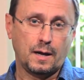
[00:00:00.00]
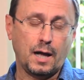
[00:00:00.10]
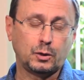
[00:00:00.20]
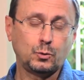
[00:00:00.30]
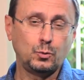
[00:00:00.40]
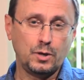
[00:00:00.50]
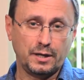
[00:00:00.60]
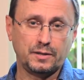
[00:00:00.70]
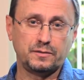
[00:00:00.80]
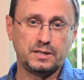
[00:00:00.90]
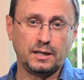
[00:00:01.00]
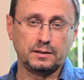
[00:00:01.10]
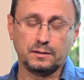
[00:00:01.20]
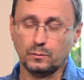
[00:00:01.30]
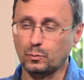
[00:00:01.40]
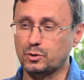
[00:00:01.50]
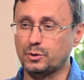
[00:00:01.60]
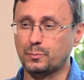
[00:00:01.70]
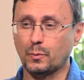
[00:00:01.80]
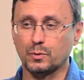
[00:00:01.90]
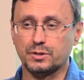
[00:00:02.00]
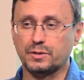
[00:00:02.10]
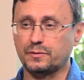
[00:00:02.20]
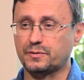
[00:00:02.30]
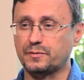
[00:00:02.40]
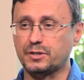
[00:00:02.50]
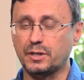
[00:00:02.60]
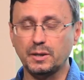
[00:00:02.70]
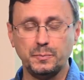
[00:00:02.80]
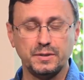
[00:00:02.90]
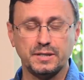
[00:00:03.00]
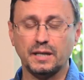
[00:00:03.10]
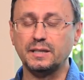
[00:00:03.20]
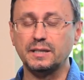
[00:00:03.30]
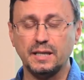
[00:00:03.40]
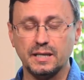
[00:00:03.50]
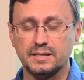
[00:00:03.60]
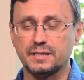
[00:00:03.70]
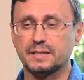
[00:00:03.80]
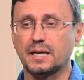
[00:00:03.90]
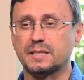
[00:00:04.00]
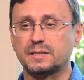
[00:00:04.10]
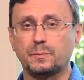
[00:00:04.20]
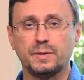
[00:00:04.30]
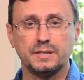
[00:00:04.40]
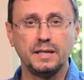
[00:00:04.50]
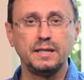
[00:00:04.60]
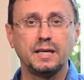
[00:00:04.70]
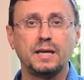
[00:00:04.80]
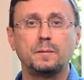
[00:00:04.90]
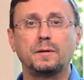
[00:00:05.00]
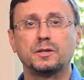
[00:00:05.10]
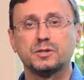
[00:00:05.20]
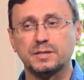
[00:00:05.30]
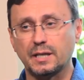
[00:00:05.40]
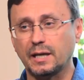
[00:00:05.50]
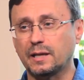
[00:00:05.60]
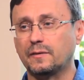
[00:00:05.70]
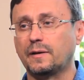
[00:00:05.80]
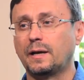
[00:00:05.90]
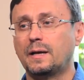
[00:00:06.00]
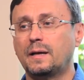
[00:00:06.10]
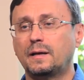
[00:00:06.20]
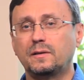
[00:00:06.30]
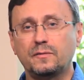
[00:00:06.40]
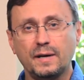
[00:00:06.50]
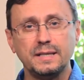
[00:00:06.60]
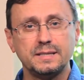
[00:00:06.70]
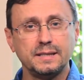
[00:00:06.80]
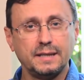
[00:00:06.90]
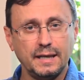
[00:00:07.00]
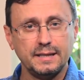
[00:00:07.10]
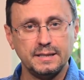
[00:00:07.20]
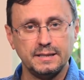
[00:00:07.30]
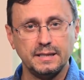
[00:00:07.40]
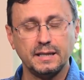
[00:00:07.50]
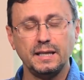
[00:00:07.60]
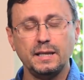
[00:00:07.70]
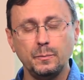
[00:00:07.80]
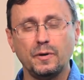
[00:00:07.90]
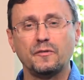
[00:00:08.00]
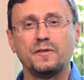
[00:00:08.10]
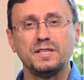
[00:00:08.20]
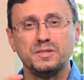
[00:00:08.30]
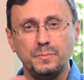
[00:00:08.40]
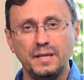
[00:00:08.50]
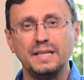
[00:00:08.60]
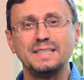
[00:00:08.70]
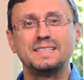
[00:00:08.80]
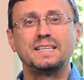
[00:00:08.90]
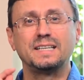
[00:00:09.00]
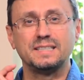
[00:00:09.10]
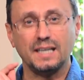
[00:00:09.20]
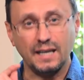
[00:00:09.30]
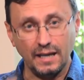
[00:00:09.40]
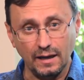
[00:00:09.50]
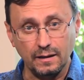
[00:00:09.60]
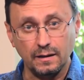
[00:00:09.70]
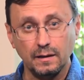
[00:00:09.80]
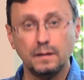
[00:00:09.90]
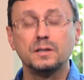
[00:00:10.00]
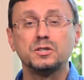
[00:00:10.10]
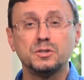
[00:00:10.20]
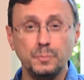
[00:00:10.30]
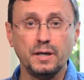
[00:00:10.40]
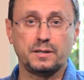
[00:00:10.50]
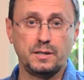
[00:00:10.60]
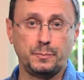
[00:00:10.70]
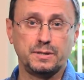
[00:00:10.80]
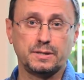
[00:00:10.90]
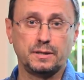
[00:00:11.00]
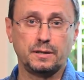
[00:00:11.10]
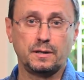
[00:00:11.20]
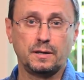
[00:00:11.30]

Откуда это взято? Очень просто. В Священном Писании ясно сказано, послание к Римлян, 6 глава, 23 стих. «Ибо возмездие за грех – смерть» написано.